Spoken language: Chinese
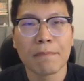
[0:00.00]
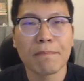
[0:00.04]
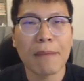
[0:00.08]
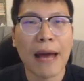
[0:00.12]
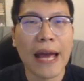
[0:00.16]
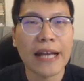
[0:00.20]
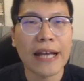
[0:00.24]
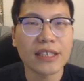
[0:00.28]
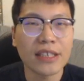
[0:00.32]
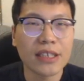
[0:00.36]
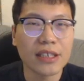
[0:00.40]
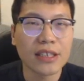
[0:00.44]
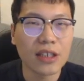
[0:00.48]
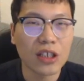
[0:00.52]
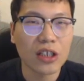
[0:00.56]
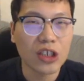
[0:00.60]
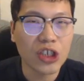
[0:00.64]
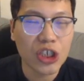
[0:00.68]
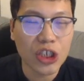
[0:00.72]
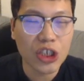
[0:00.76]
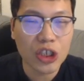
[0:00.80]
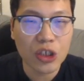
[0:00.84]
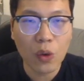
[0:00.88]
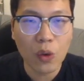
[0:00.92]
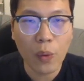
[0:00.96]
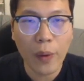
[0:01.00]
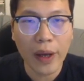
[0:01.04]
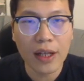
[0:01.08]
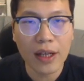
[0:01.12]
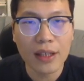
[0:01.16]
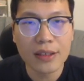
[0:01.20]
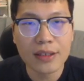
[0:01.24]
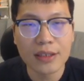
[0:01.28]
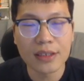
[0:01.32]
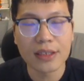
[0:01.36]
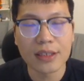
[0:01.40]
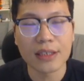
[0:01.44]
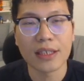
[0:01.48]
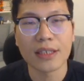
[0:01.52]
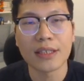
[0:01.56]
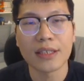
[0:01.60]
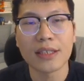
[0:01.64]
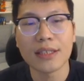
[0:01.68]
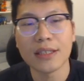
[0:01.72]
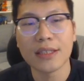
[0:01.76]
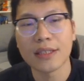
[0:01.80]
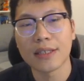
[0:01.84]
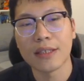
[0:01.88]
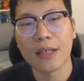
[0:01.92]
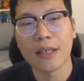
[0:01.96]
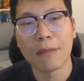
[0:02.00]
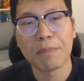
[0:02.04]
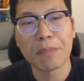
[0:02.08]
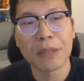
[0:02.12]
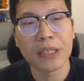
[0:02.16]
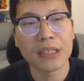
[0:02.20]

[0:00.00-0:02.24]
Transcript: 白棋呢吃回了自己的弃子，